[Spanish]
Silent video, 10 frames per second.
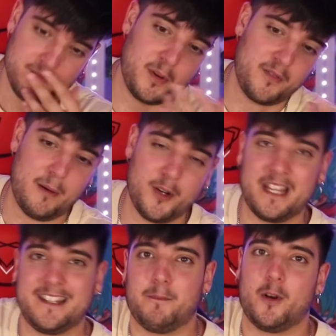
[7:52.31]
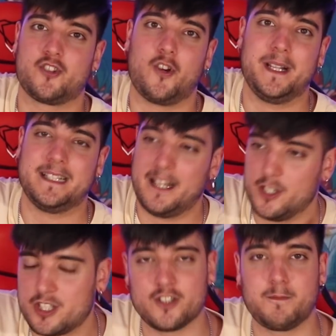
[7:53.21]
por favor, decir por los
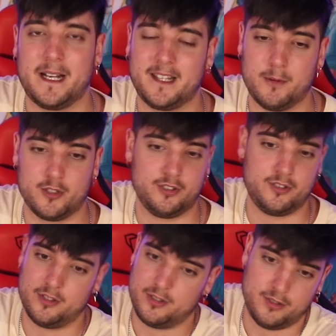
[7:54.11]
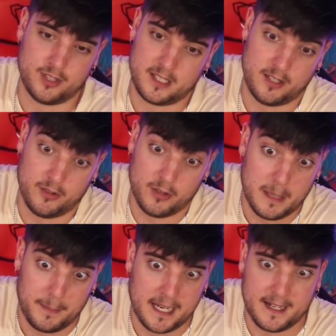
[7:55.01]
comentarios qué os parece a vosotros. Yo es que no,
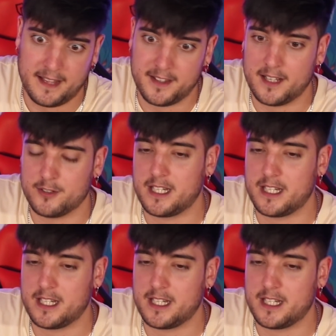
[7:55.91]
le pega nada, o